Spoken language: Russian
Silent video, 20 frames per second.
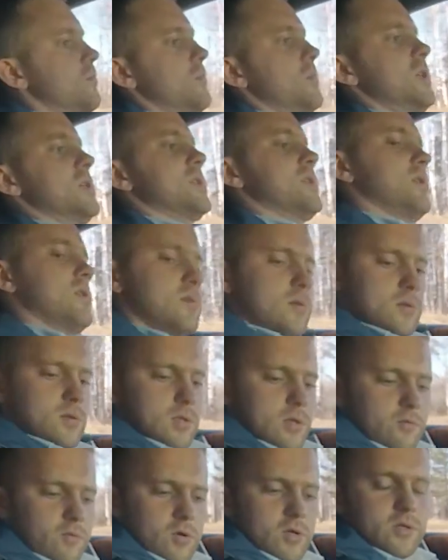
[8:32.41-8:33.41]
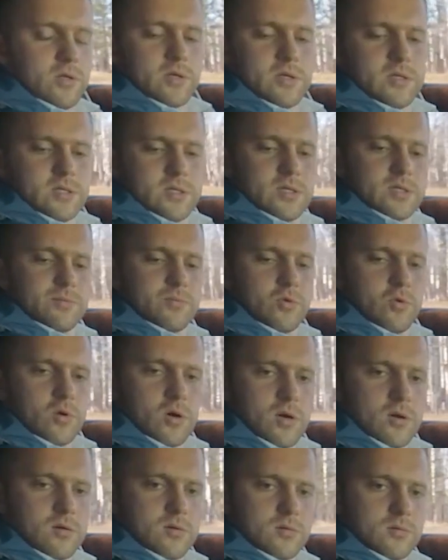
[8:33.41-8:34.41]
Места довольно-таки здесь
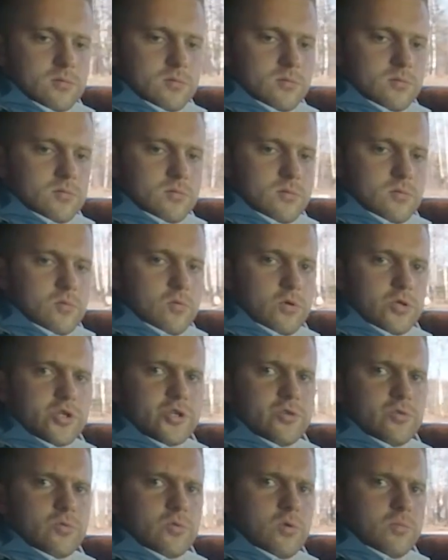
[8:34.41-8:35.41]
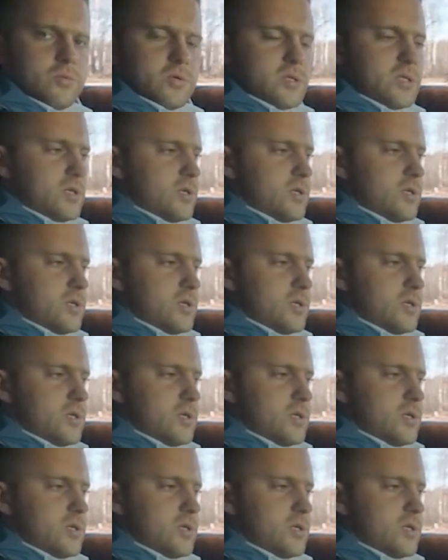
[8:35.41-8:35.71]
много. Очень удобно